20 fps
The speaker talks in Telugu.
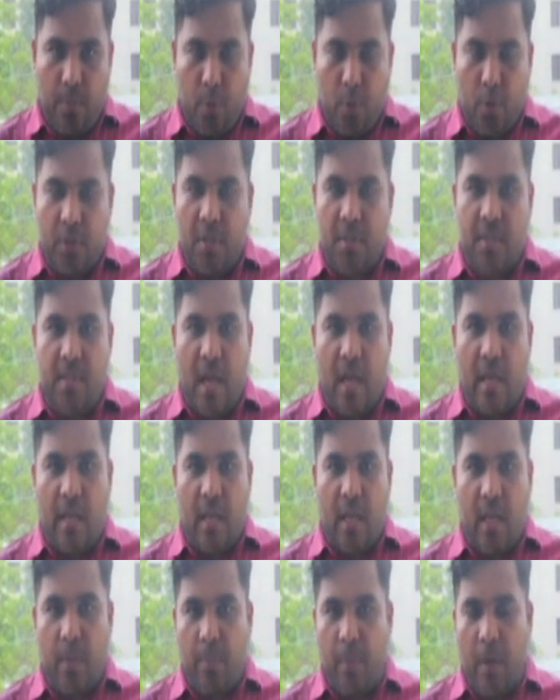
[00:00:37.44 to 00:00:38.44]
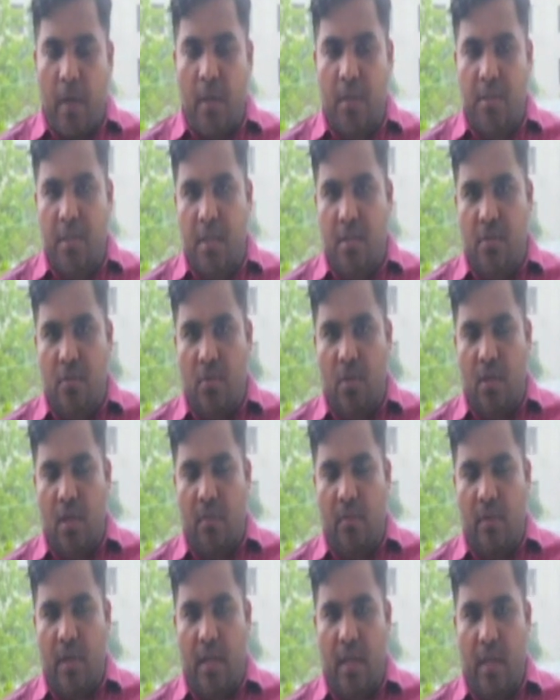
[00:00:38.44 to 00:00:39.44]
పూర్తి స్థాయి ఏర్పాట్లు
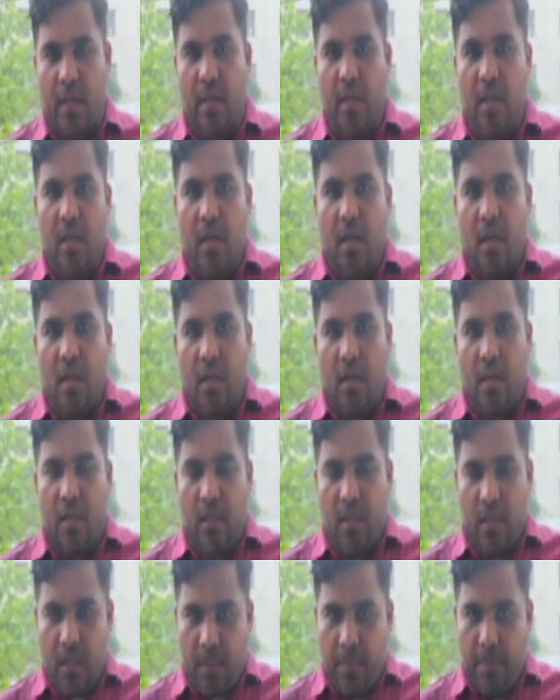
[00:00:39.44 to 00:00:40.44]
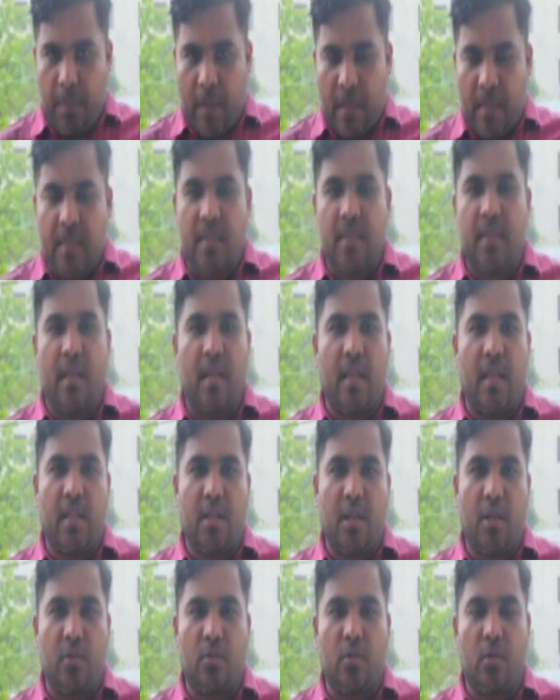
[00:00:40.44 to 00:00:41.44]
చేసుకున్నటువంటి ఈ పరిస్థితి
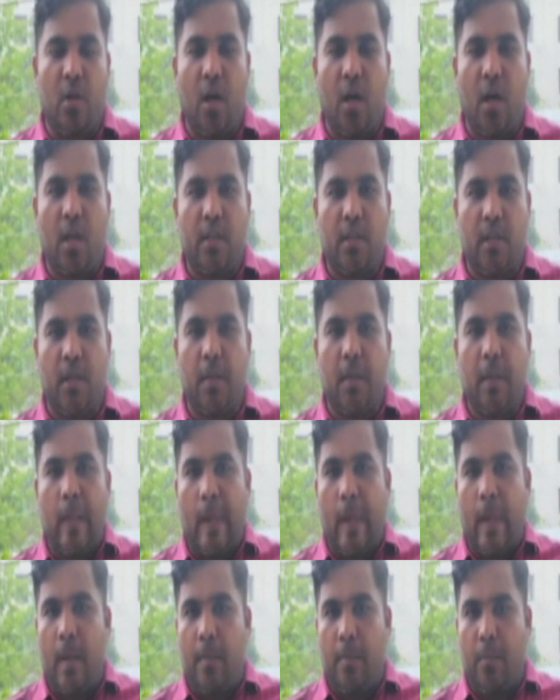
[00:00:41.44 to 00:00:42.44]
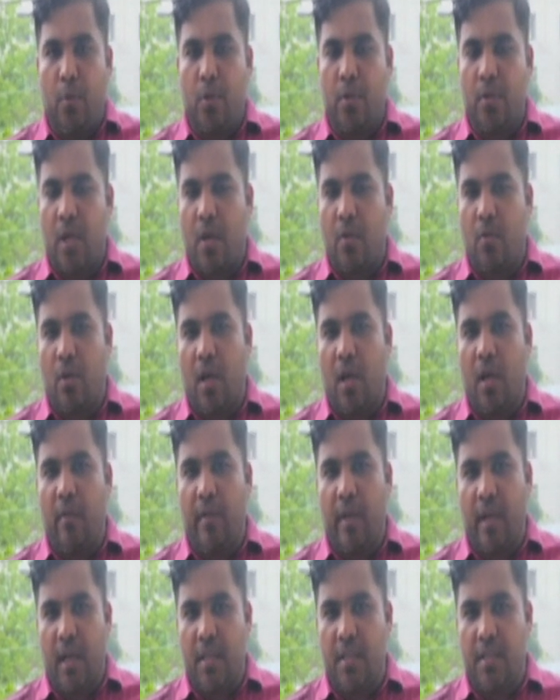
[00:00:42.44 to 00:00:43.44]
ఏదైతే ఉందో అది పూర్తిగా కూడా
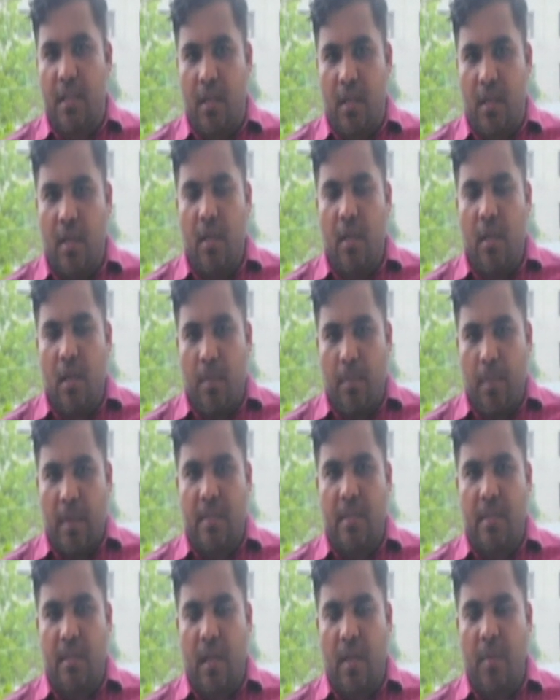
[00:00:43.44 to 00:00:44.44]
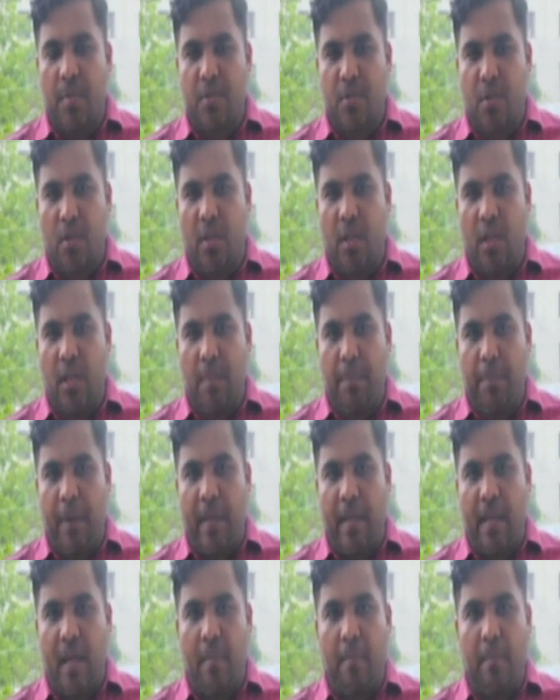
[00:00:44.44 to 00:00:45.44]
వికటించే పరిస్థితి కనిపిస్తోంది
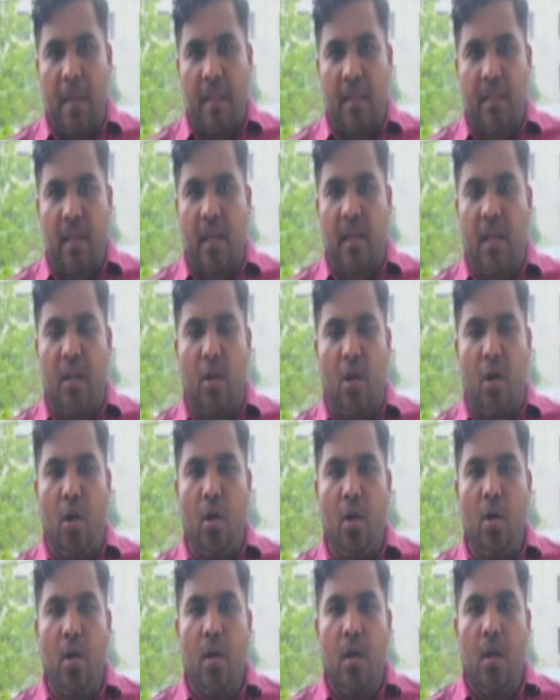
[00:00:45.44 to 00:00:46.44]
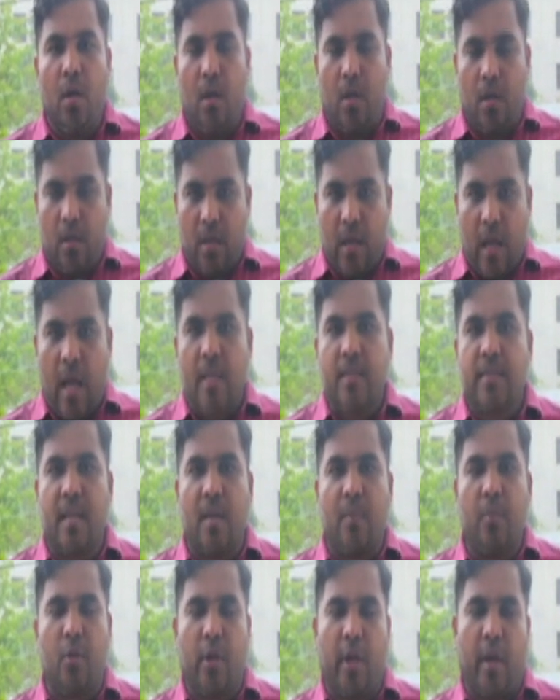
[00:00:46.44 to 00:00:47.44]
ఇప్పటికే మంతనిలో
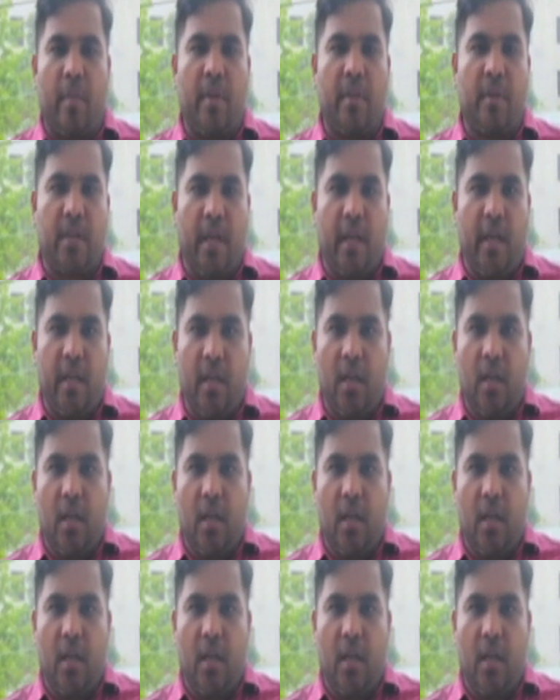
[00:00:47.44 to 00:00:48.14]
రాజస్థాన్ ముఖ్యమంత్రి